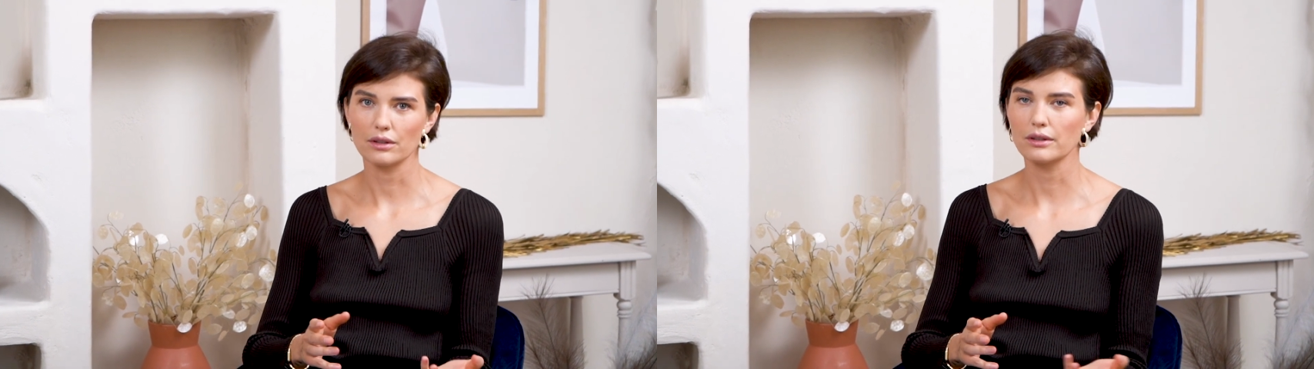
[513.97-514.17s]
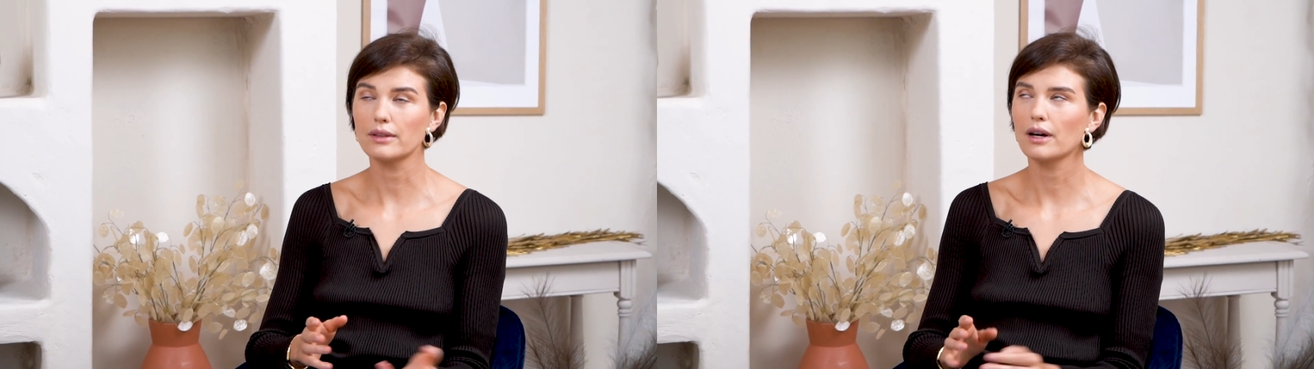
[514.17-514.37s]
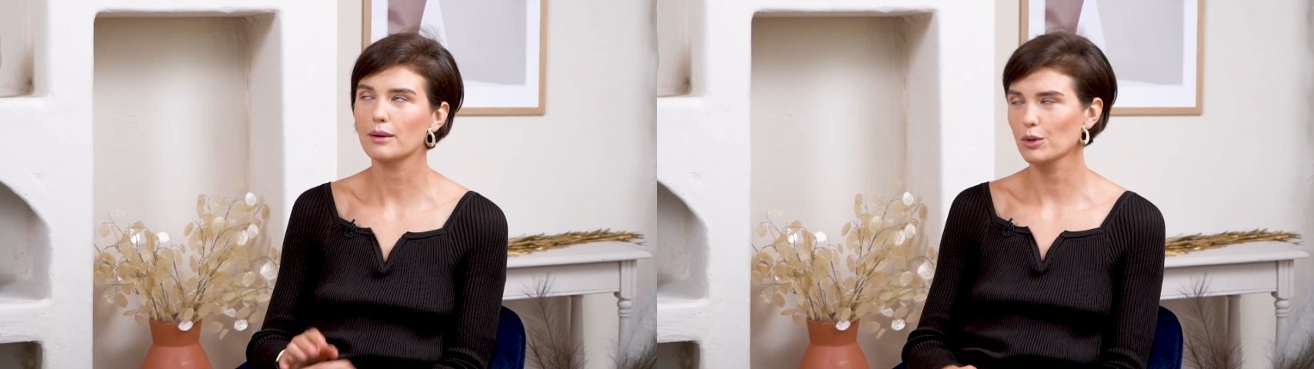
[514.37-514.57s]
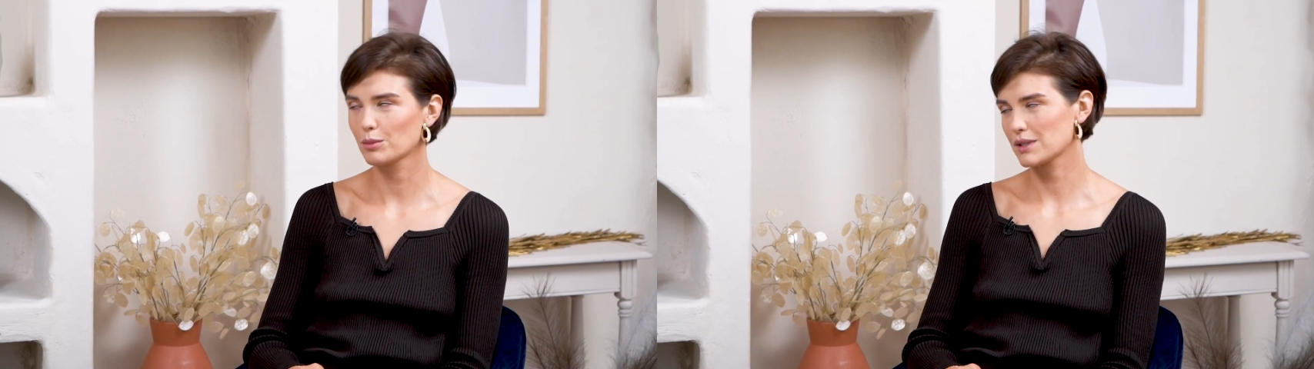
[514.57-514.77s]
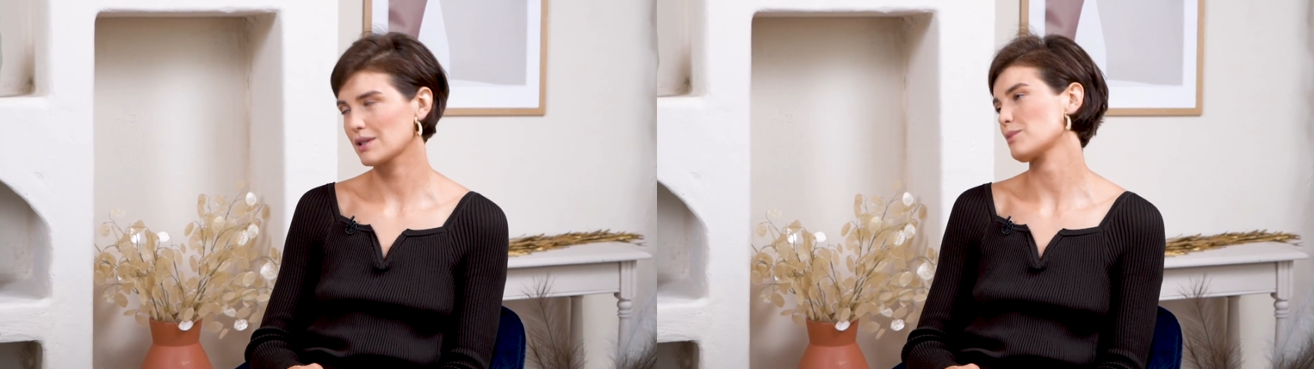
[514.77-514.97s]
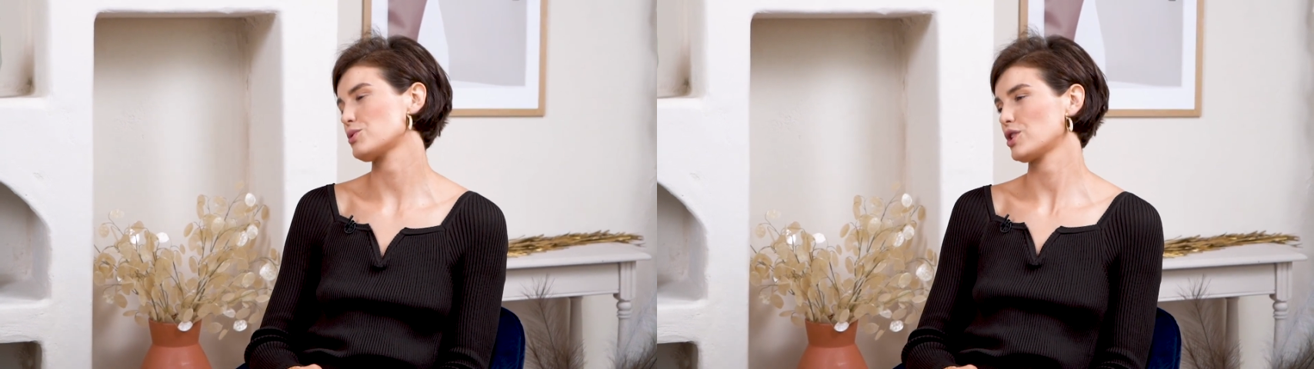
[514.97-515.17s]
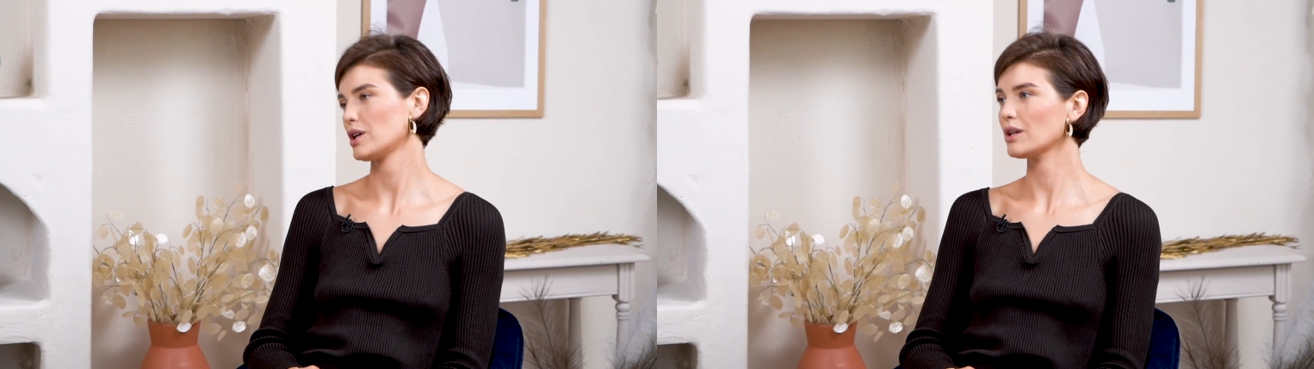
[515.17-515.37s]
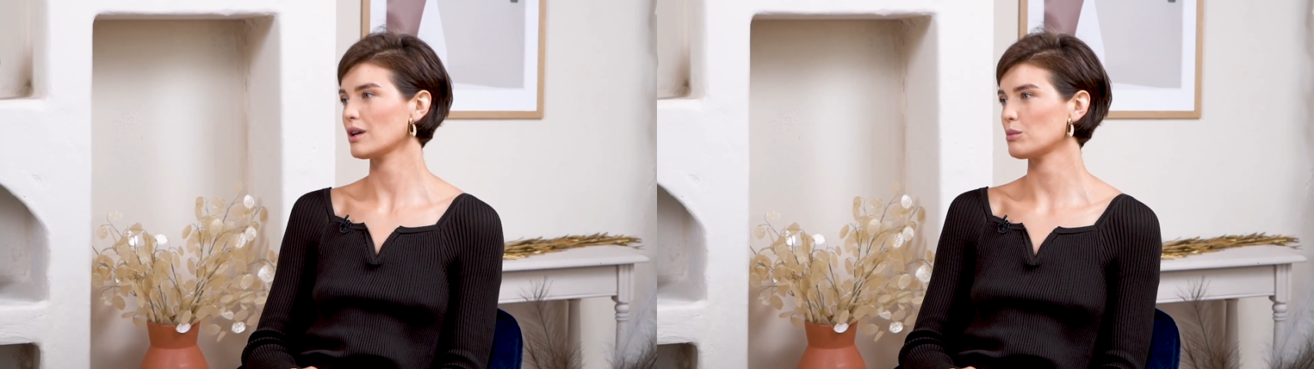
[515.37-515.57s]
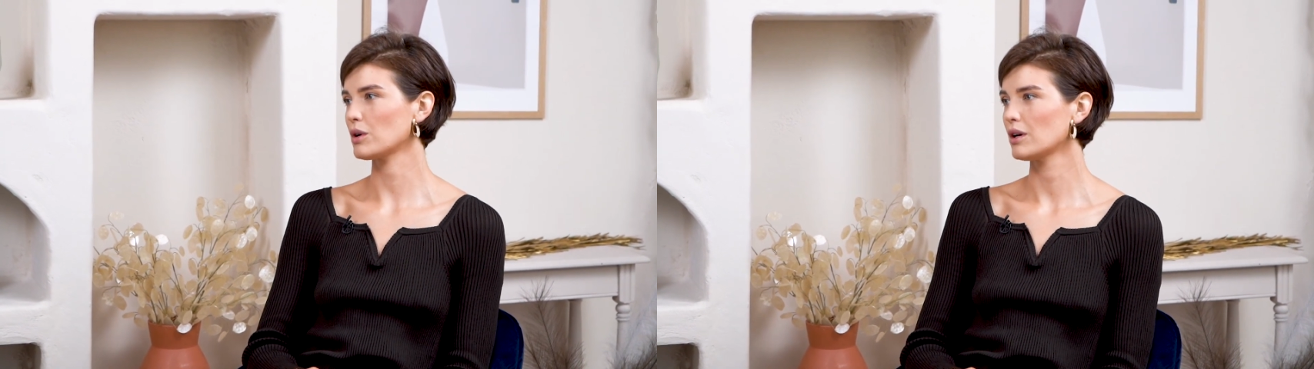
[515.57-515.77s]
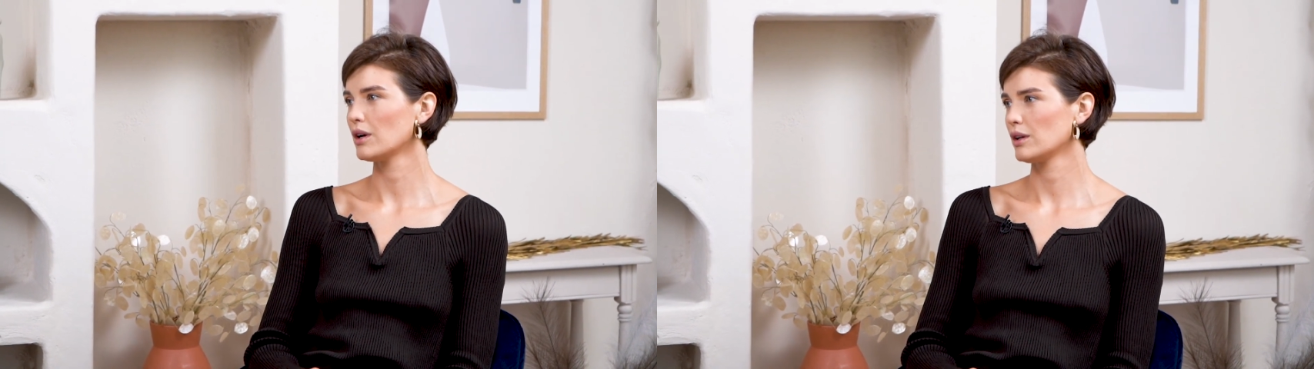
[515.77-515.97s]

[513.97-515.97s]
не дай бог, под сообщениями,